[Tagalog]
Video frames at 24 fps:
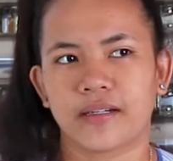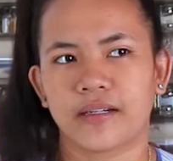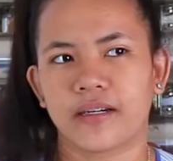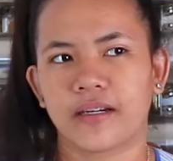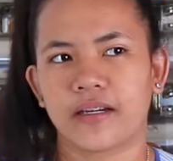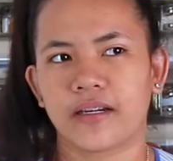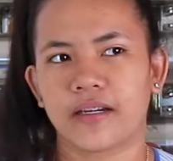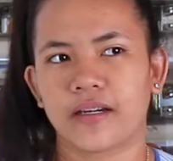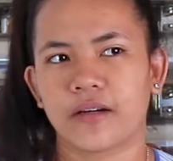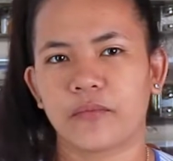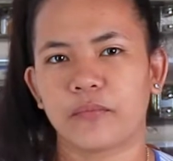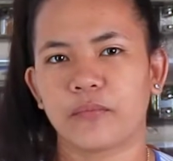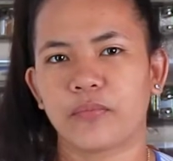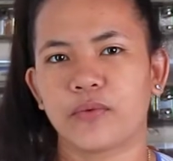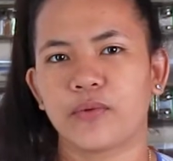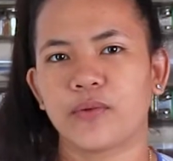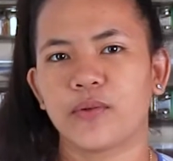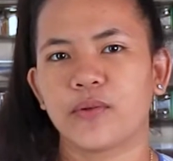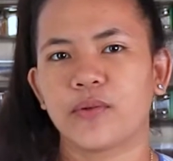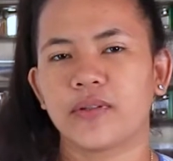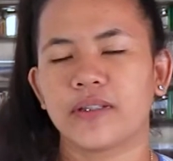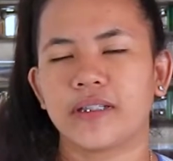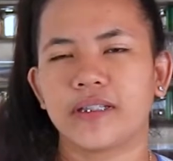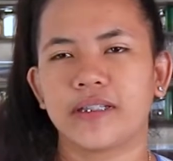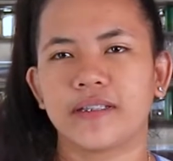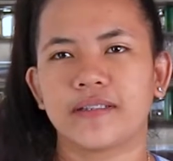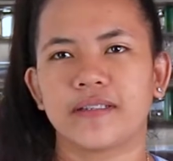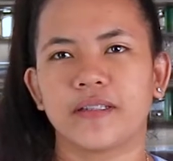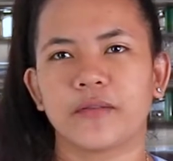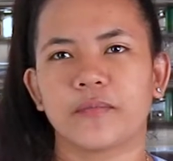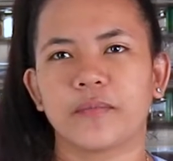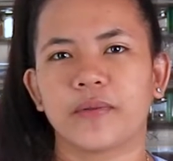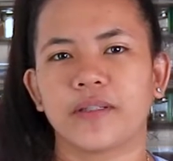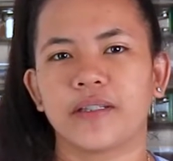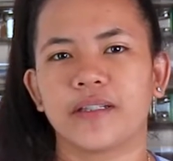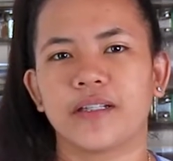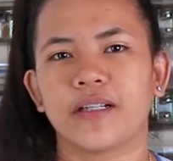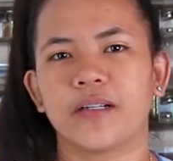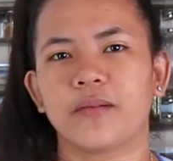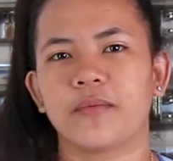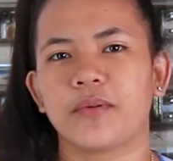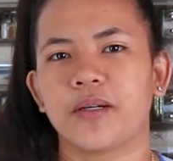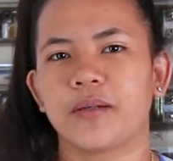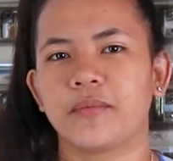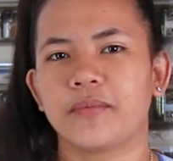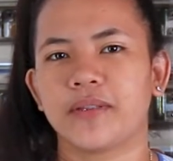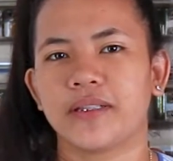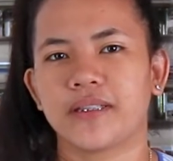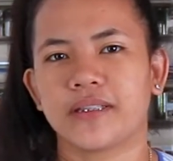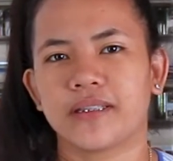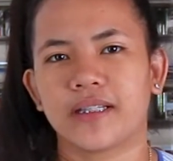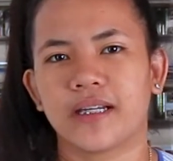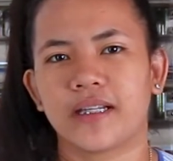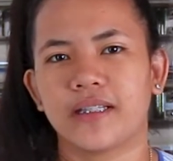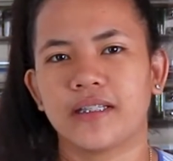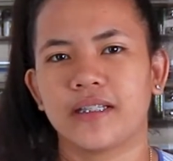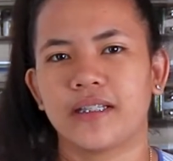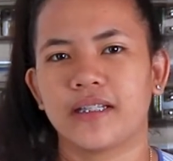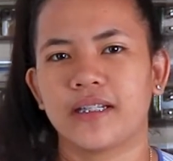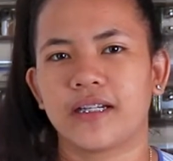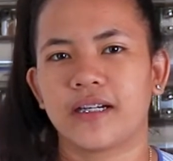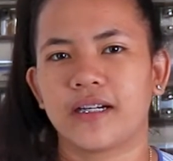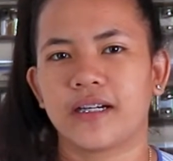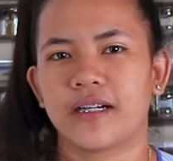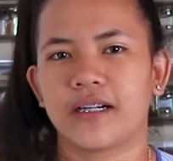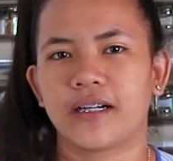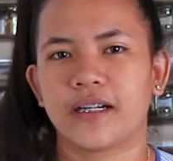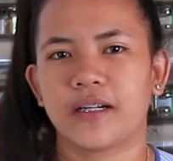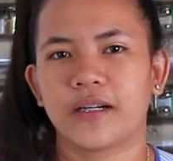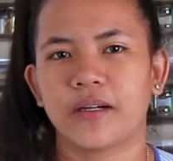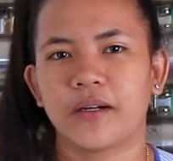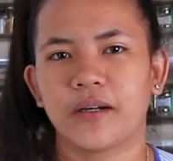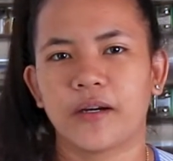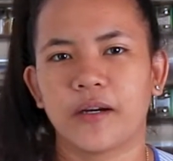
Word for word: Kaya po naisipan nila mami at daddy na